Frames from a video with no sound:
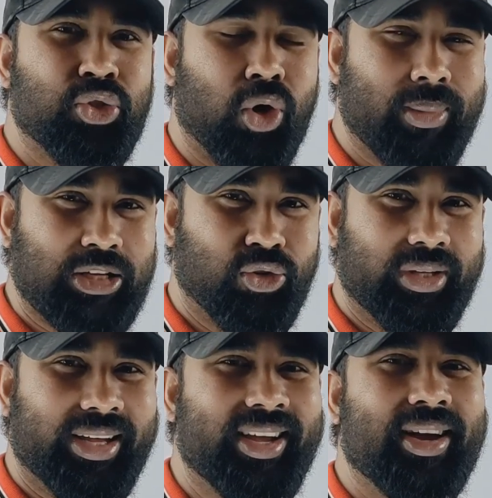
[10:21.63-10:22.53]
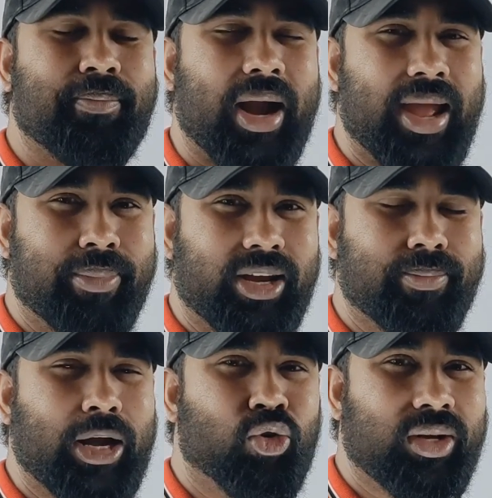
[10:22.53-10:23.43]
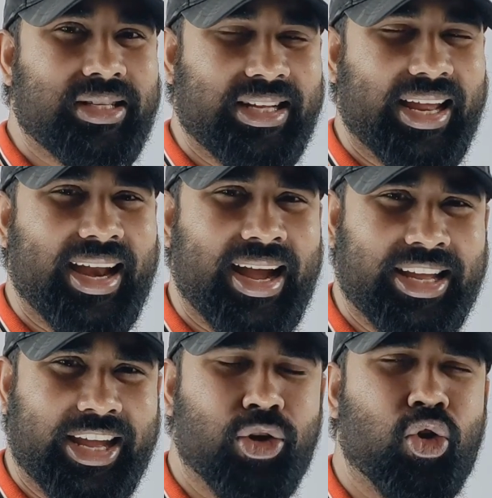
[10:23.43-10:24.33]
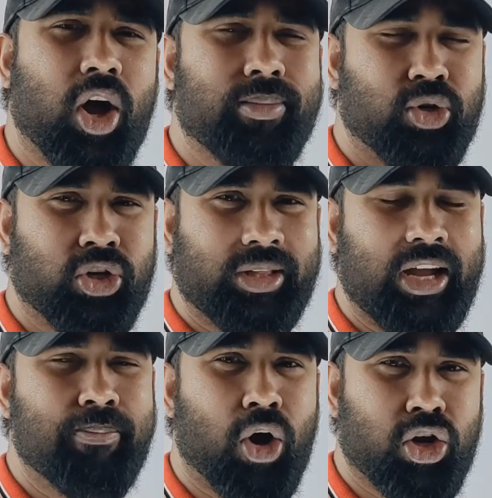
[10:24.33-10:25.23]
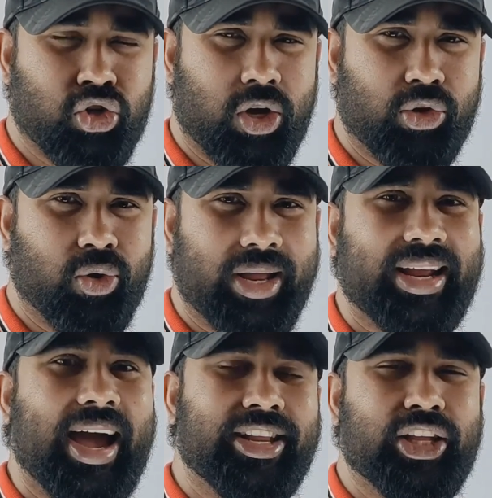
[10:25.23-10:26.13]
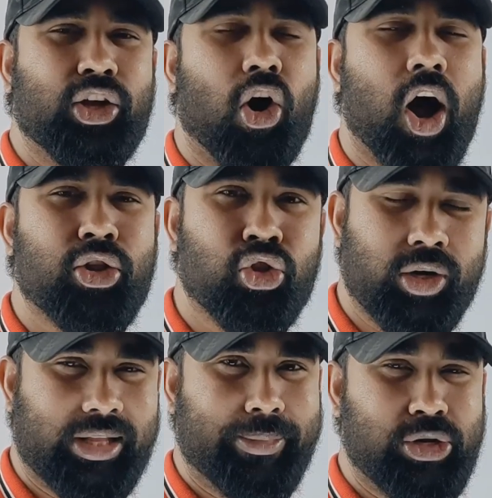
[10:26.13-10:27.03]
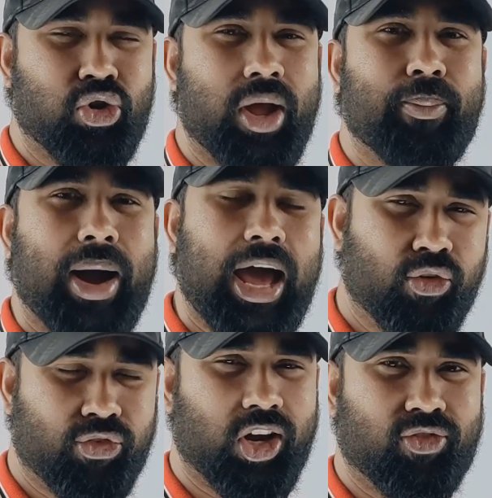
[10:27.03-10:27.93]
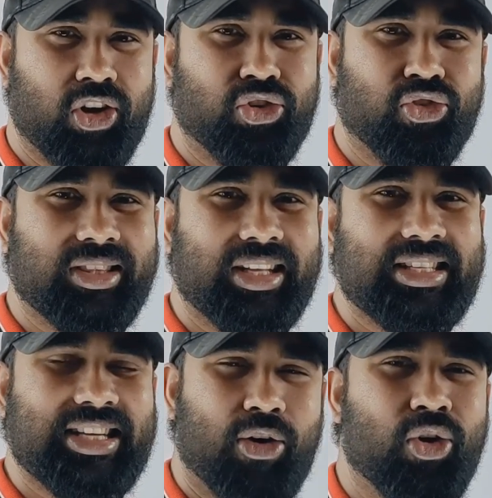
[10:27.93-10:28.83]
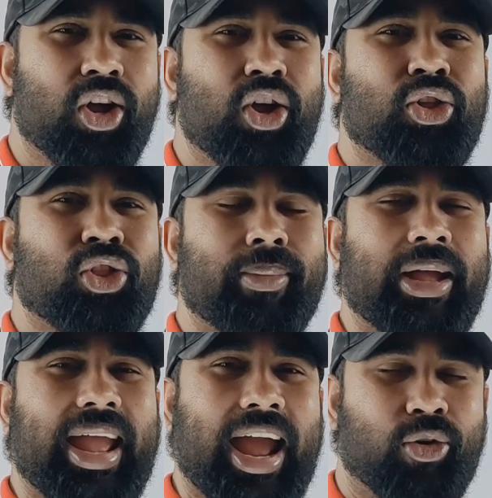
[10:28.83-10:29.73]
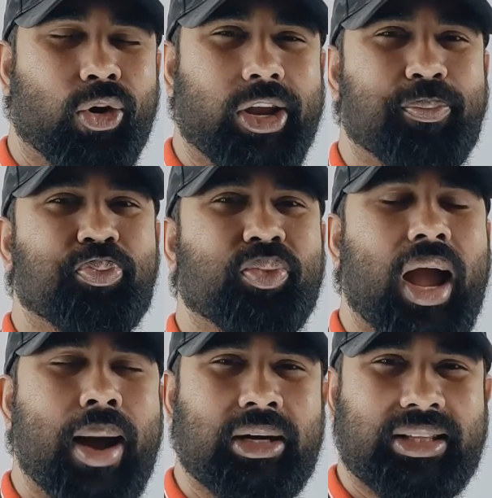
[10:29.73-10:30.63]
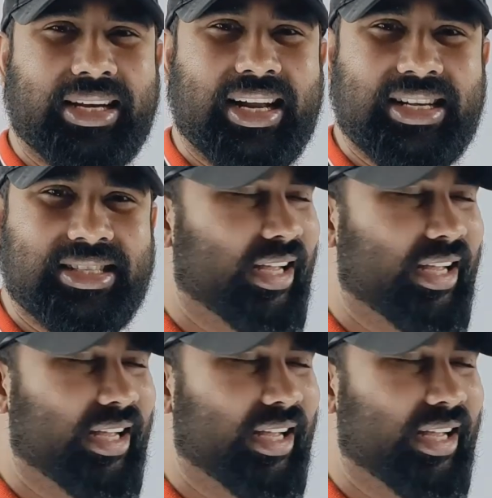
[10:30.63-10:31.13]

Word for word: তোমরা যদি প্রাইভেট বা কোচিংয়ে না গিয়ে ঘরে বসে থেকে পড়াশোনা করে গাণিতিক অর্থনীতি বিষয়ে ভালো ফলাফল করতে চাও তবে এখনই আমাদের কাছ